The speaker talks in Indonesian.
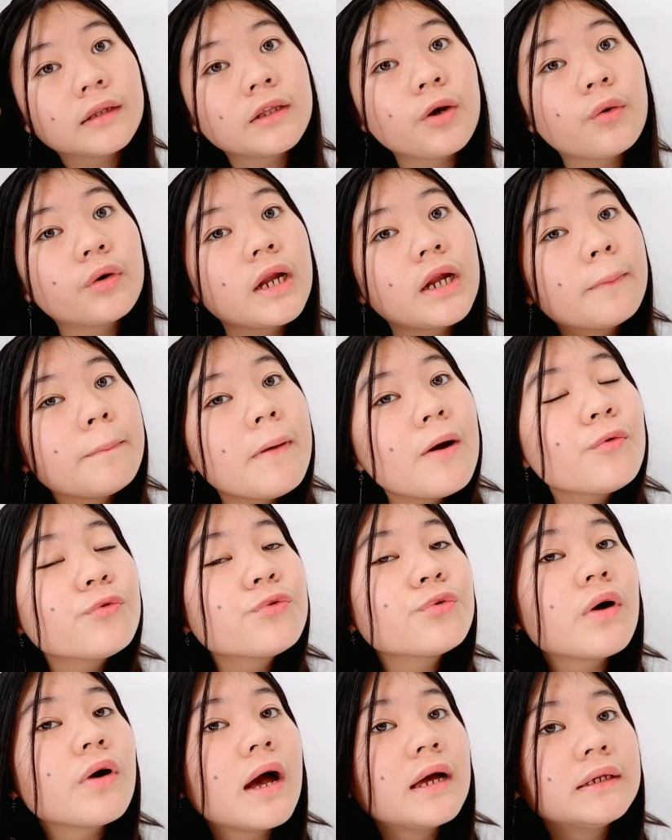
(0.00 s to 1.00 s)
nggak tahu kenapa
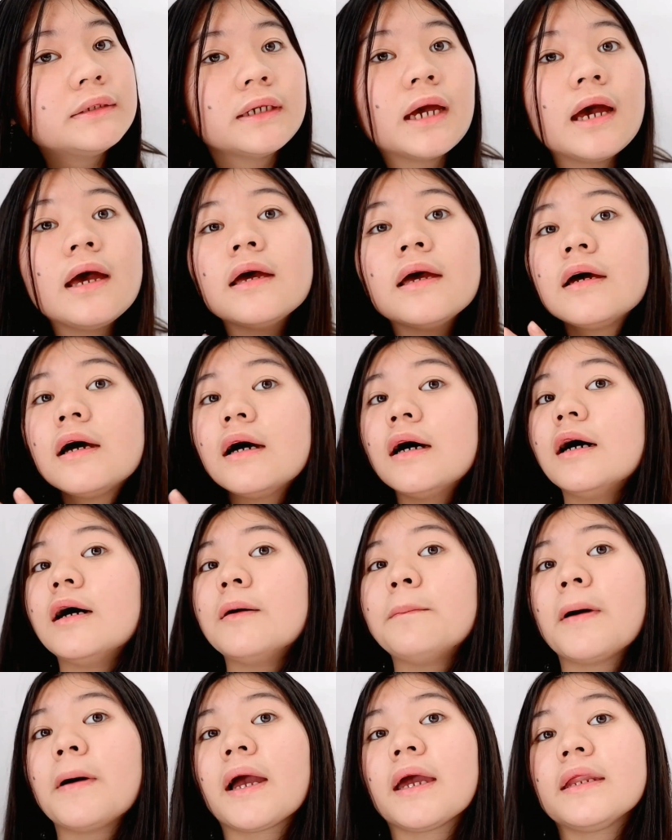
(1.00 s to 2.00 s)
aku suka aja
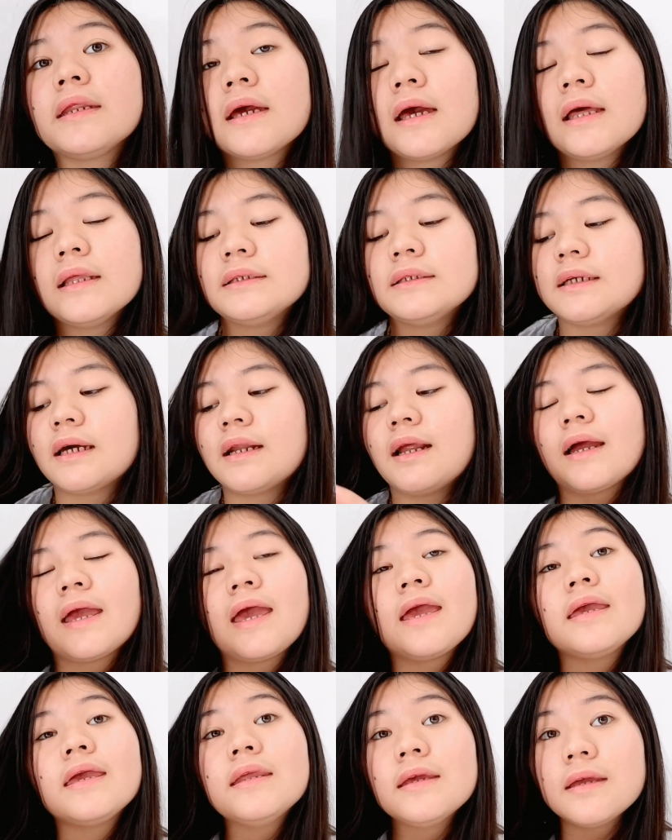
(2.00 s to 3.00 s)
uh, pakai dengan
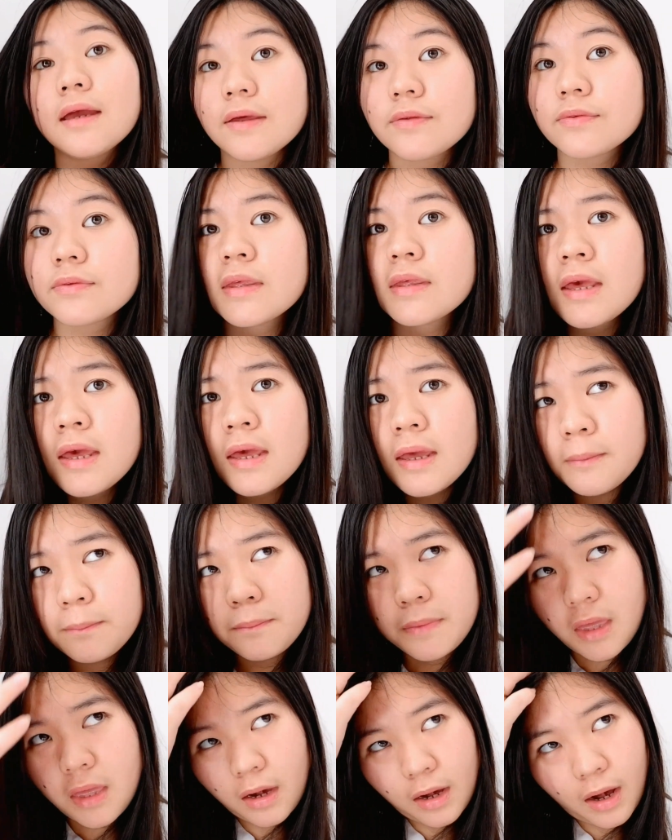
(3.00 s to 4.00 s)
cara kayak gini guys
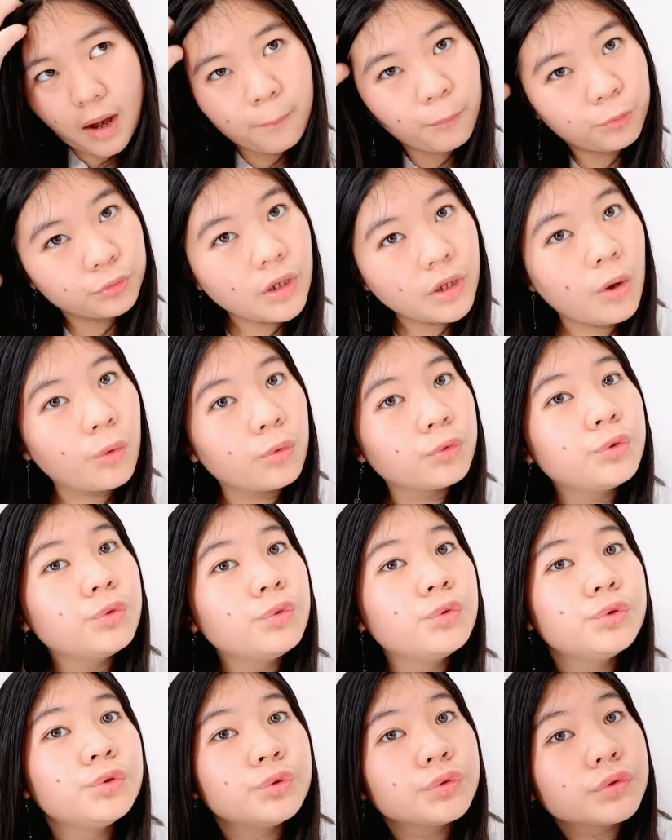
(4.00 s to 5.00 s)
biar rambut aku
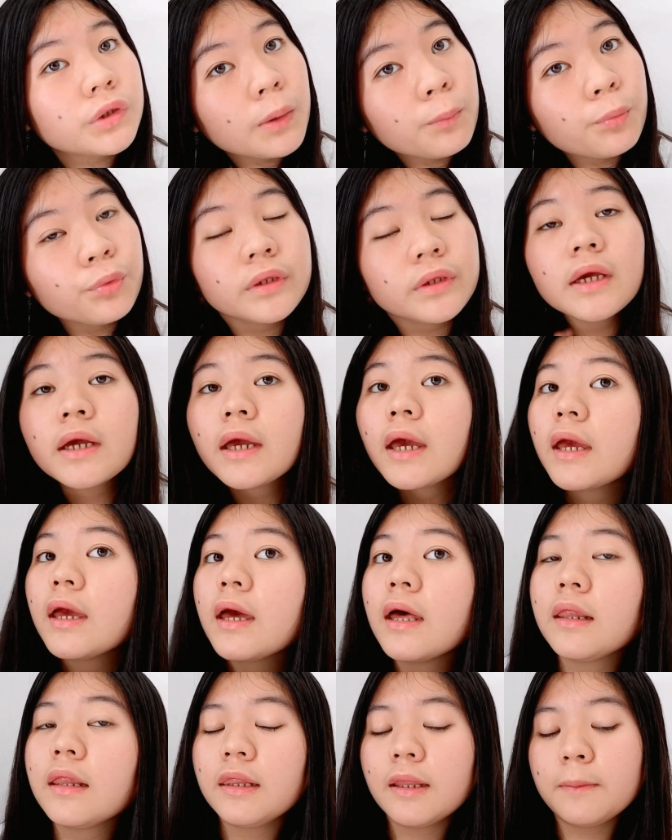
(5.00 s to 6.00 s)
tuh ujung rambutnya
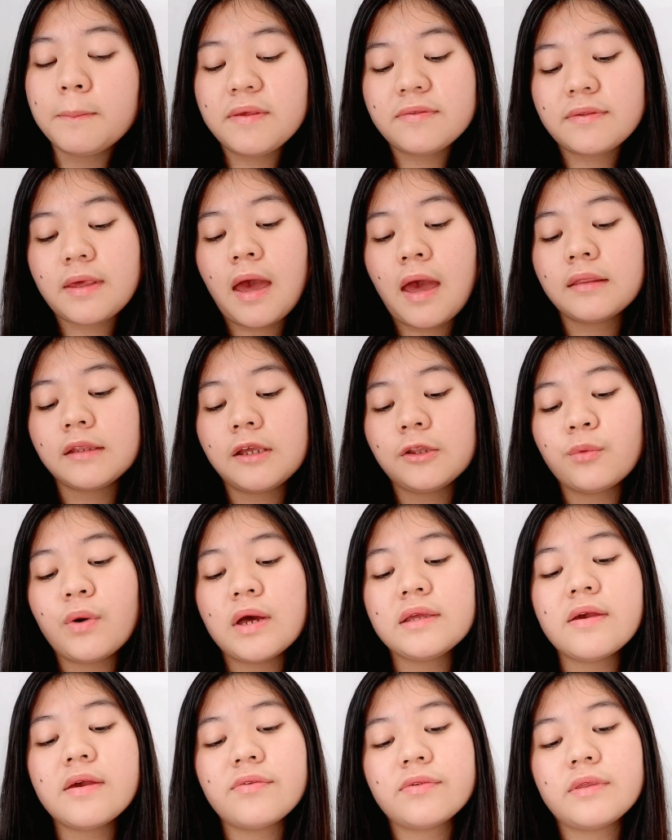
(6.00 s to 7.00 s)
kayak lebih sehat
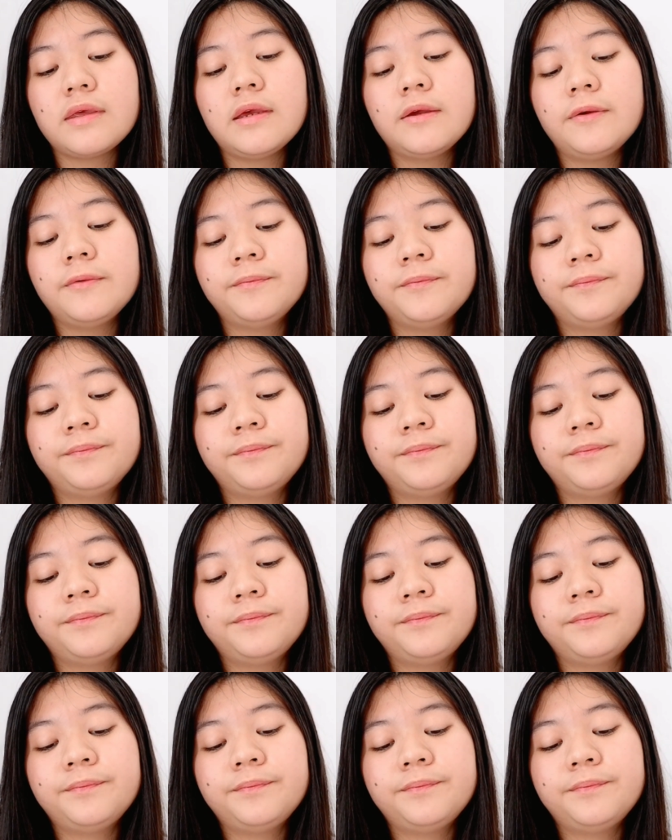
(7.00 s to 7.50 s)
gitu aja sih